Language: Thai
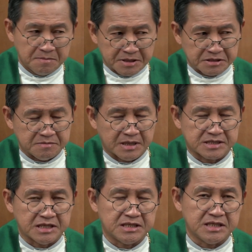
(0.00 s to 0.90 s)
ปฏิบัติ
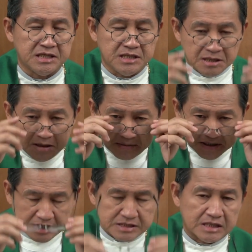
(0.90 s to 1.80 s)
เช่นนี้ พระ
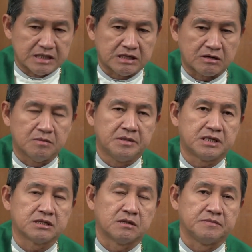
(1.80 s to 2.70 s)
ศาสนาจักรก็ไม่
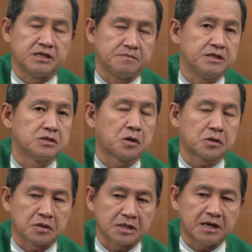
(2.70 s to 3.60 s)
ได้ตำหนิพี่น้อง
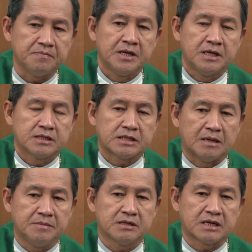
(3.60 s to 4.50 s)
หรอกครับแต่
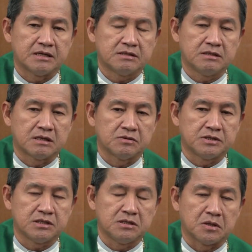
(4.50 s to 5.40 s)
เมื่อไหร่ที่เรา
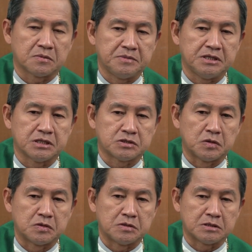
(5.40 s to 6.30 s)
คิดดอกเบี้ยจ
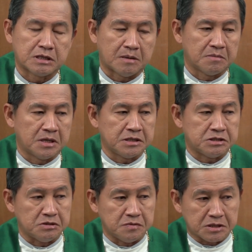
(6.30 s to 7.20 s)
นทำให้
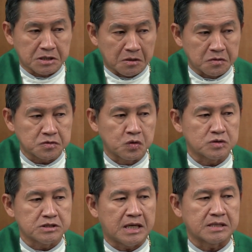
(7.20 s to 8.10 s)
ชีวิตเขาทุก
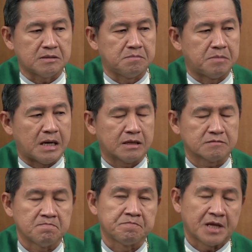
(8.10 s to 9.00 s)
ข์ยากลำบาก
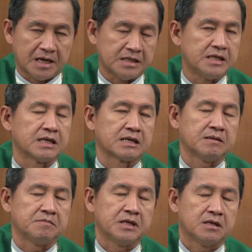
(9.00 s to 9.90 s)
อันนี้แหละครั
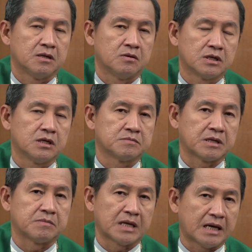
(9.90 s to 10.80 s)
บเราเริ่ม
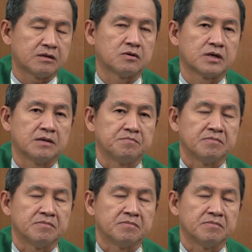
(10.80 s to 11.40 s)
ทำลายเขาแล้ว